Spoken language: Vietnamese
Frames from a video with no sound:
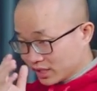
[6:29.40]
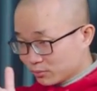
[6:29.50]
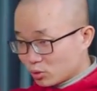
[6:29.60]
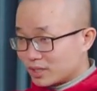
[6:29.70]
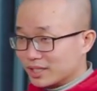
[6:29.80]

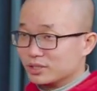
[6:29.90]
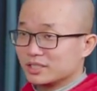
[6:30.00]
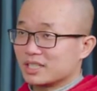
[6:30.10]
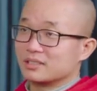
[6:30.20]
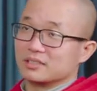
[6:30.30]
túc là nếu như
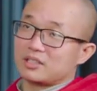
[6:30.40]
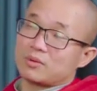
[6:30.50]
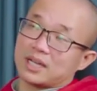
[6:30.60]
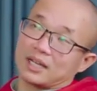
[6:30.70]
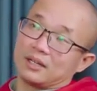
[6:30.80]
giả sử trong
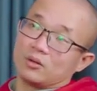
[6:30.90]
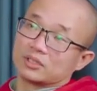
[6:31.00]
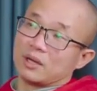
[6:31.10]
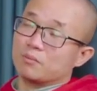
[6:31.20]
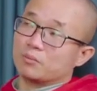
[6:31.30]
cái nội
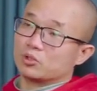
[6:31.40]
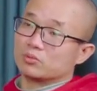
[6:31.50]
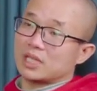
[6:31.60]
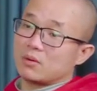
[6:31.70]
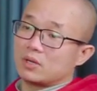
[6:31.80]
tâm của
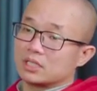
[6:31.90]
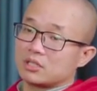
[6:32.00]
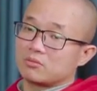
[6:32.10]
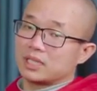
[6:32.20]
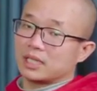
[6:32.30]
chúng ta hoặc là
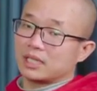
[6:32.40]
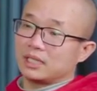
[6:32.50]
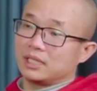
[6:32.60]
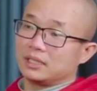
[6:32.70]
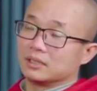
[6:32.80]
trong
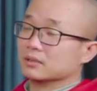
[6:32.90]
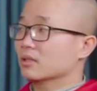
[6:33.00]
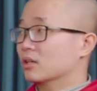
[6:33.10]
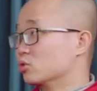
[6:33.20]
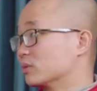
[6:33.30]
cái tư
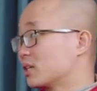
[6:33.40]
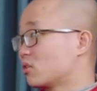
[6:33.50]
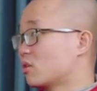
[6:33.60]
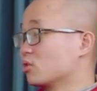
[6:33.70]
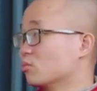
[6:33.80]
tưởng của chúng ta nó
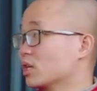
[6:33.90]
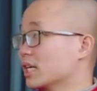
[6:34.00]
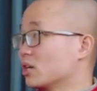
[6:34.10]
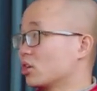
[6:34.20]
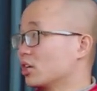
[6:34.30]
không có một
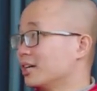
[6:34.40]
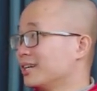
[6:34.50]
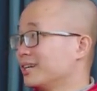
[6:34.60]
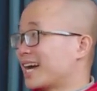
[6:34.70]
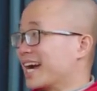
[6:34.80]
cái ngọn
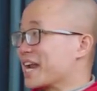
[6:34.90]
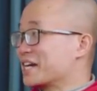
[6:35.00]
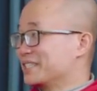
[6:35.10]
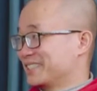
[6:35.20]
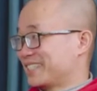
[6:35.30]
hải đăng
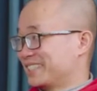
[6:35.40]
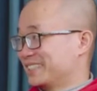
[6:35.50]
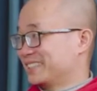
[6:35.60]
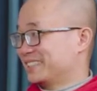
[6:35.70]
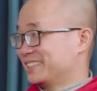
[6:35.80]
này chẳng hạn,
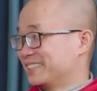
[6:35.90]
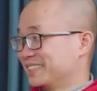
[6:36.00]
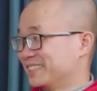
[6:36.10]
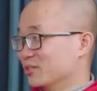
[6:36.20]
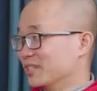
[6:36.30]
đấy,
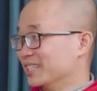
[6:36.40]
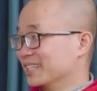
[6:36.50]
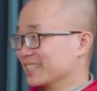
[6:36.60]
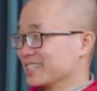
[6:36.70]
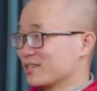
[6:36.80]
thì đôi khi
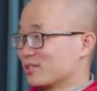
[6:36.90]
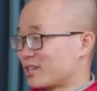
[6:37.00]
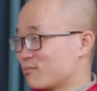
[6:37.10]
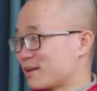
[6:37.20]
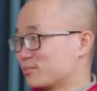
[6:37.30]
là những con
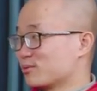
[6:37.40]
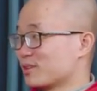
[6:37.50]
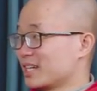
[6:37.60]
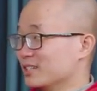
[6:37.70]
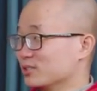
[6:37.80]
sóng cảm xúc nó
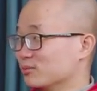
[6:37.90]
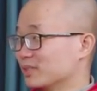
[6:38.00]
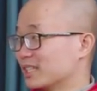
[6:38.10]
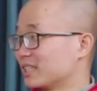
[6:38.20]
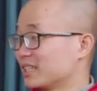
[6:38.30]
khiến cho chúng
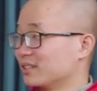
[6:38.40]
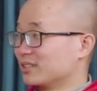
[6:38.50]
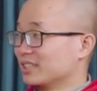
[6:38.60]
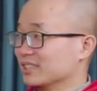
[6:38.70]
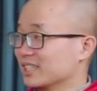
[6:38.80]
ta cái gọi
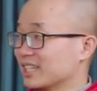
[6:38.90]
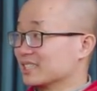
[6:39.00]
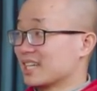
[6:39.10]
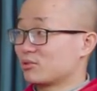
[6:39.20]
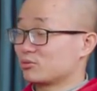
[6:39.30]
là những cái đánh
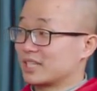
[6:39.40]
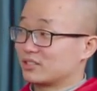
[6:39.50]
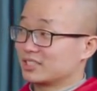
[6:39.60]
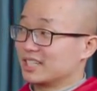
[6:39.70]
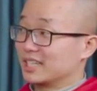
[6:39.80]
giá của chúng ta nó
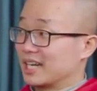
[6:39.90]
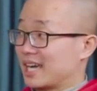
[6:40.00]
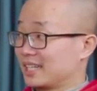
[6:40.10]
rất là lệch lạc.